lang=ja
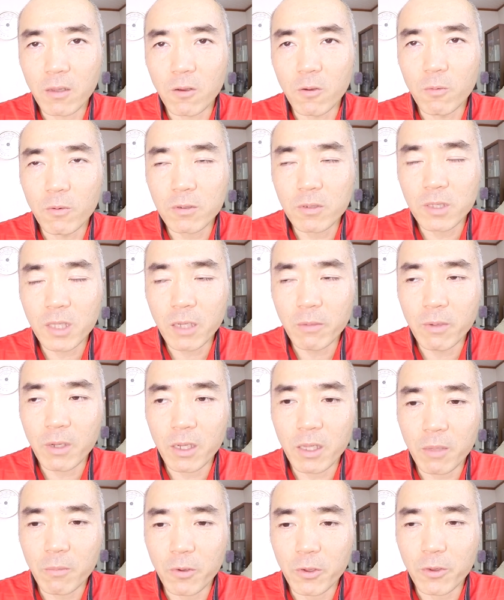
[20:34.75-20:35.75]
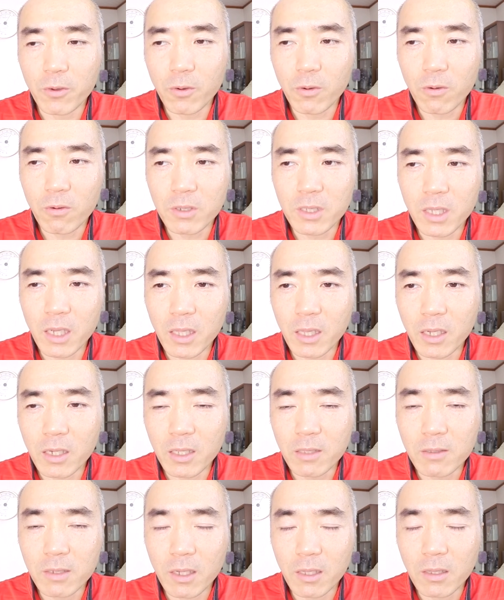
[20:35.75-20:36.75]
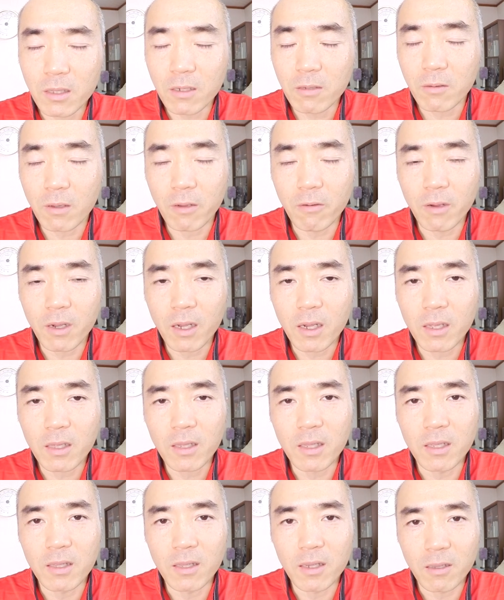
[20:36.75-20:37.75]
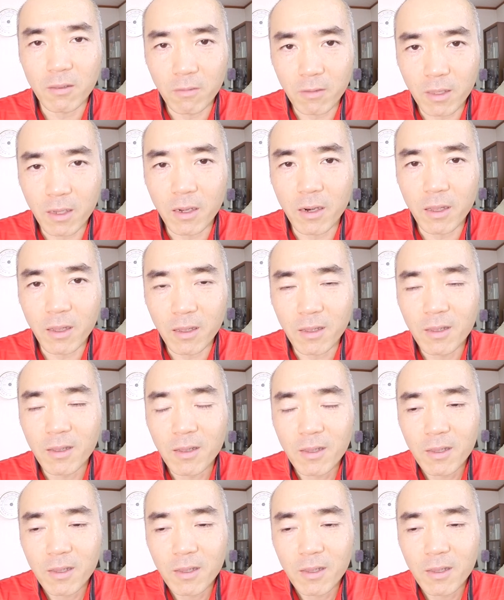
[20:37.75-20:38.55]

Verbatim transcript: 五目生揚げも凝固剤何使ってるのかわかんないんだけどさ、あれ。